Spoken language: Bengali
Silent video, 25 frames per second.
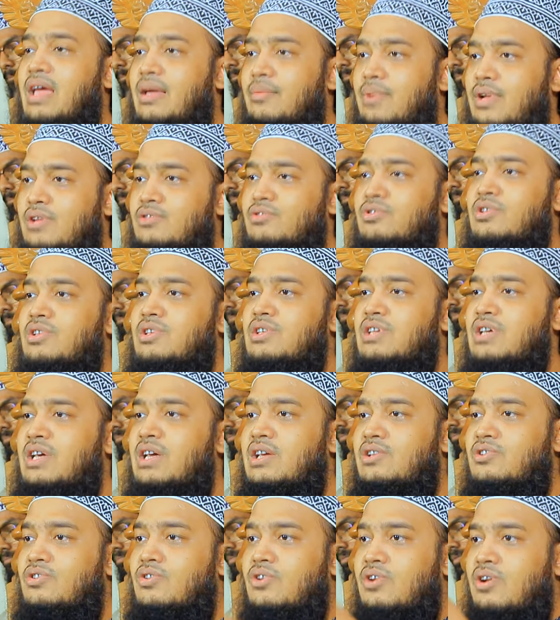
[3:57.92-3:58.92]
এবার যদি
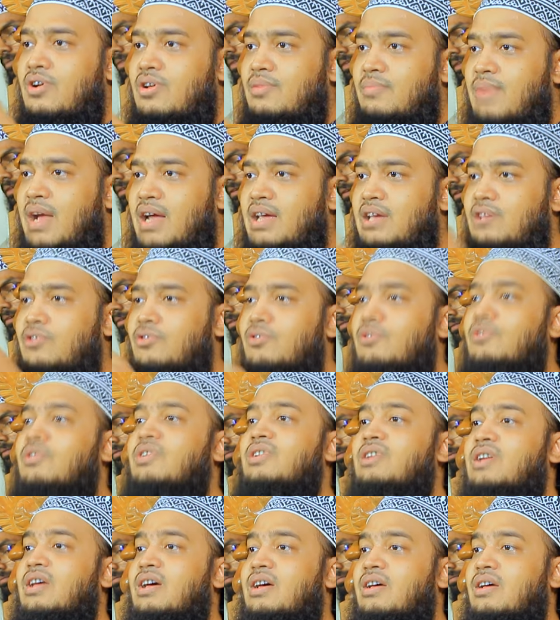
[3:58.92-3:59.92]
জিজ্ঞেস করা হয় বাকি দুই
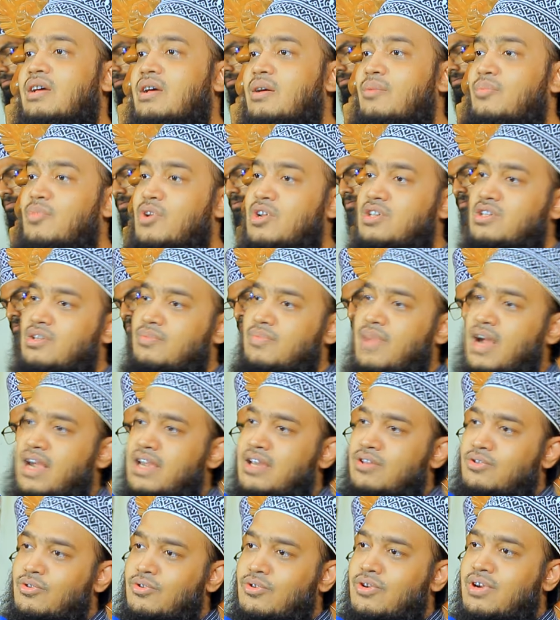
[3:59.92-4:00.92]
ঘন্টা বলে যে
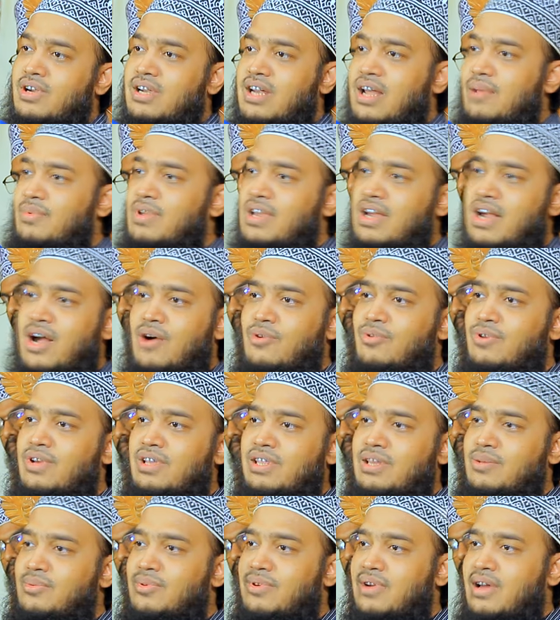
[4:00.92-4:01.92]
বাকি দুই ঘন্টা আমি কাউকে
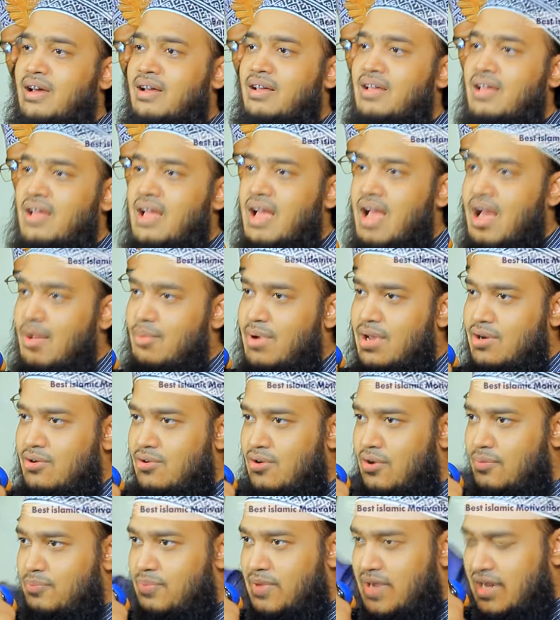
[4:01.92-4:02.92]
দিব না আমার
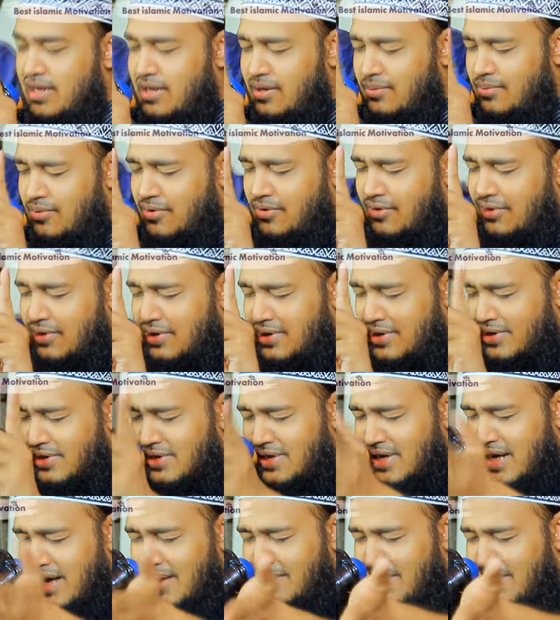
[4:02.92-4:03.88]
রবকে দিব যিনি